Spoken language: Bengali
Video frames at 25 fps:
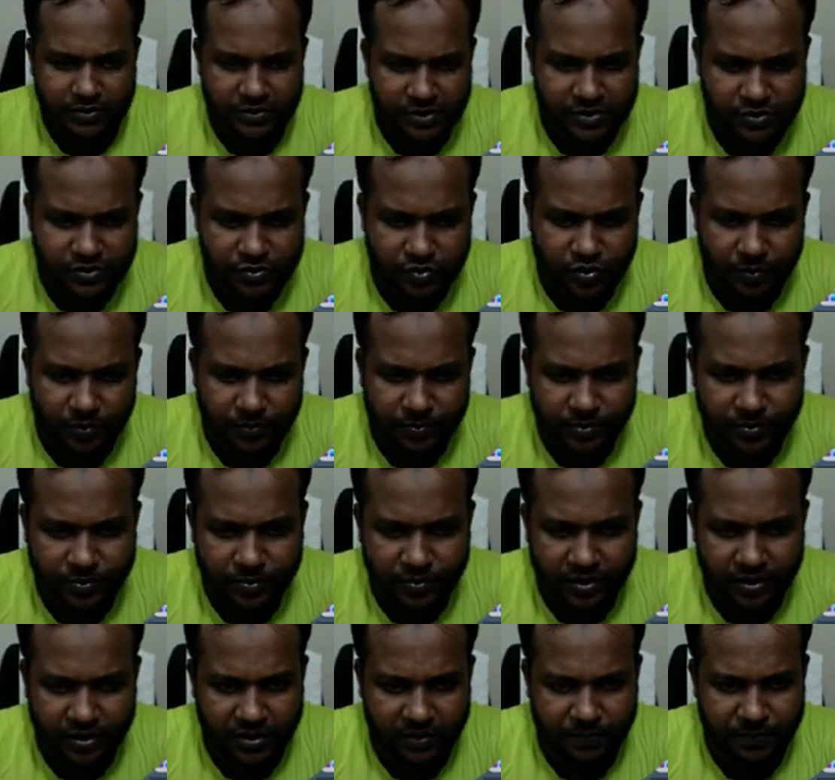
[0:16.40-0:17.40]
জাস্ট কপি
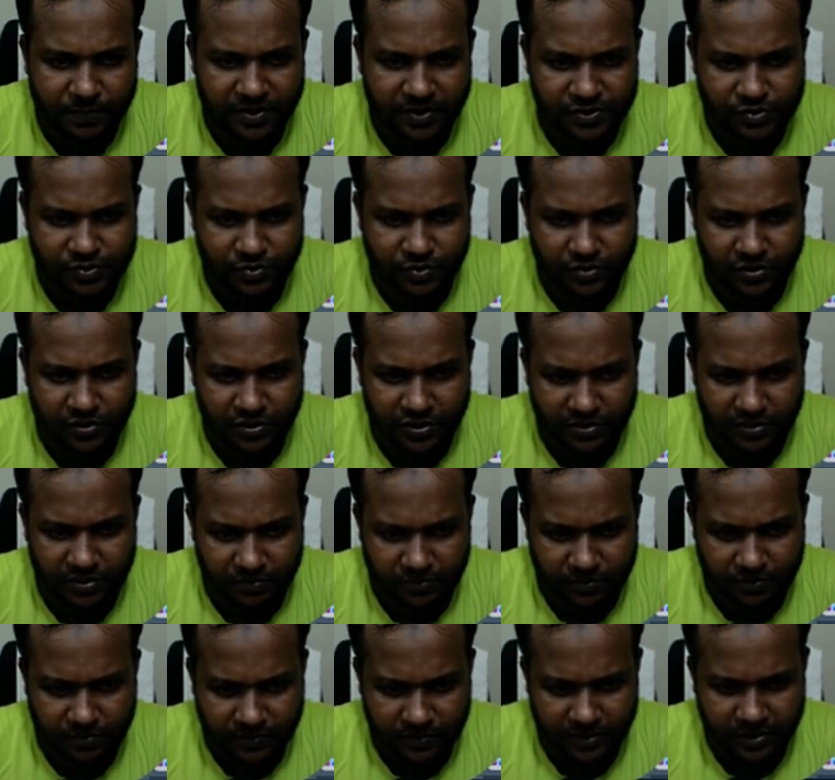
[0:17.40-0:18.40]
করে এখানে পেস্ট করে দিলাম
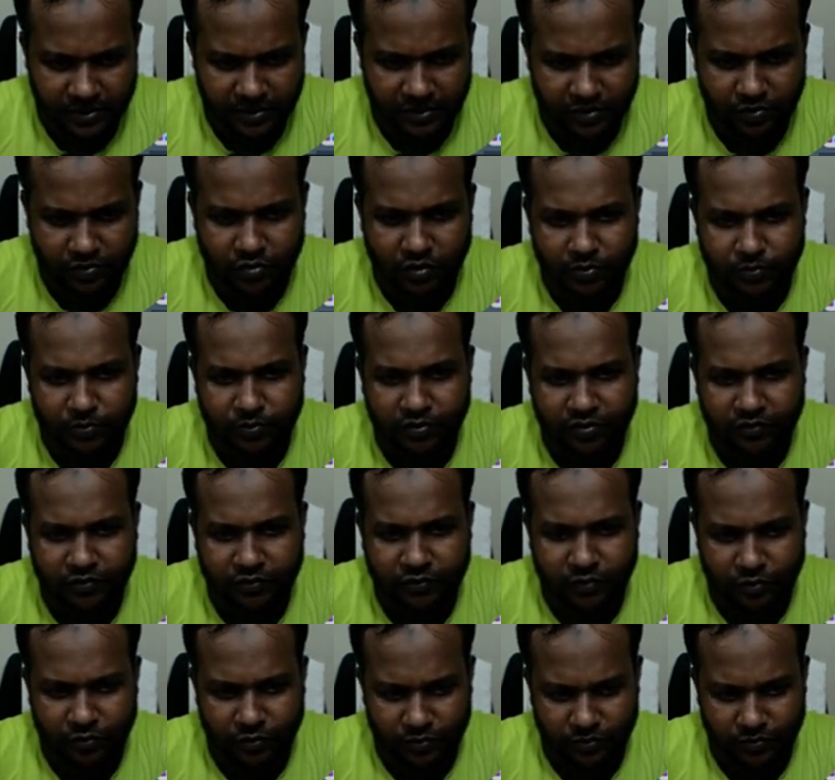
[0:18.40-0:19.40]
এটা একটা কর্পোরেট
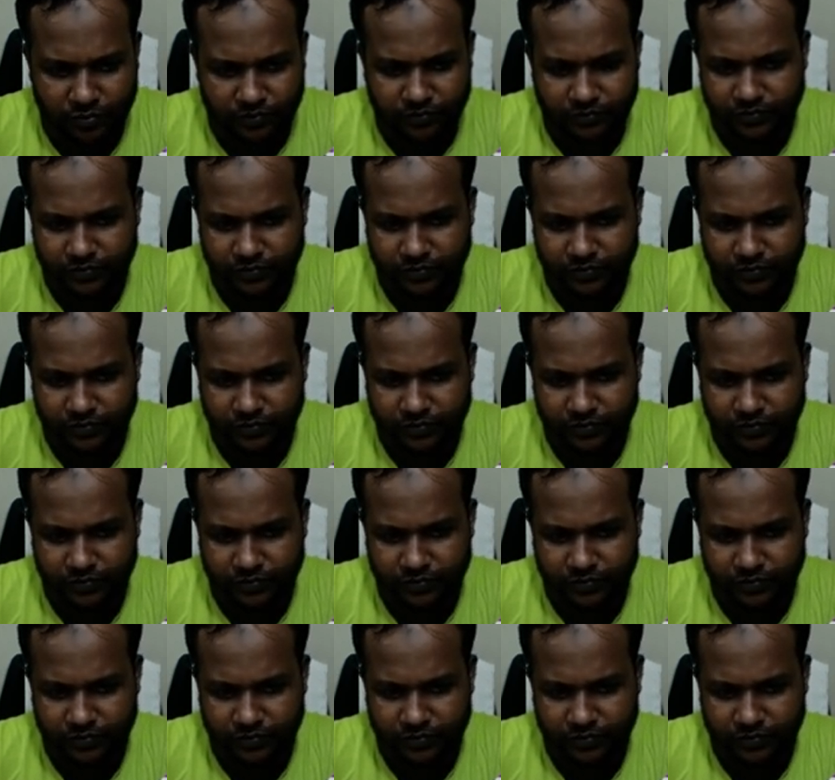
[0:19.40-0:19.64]
ফটো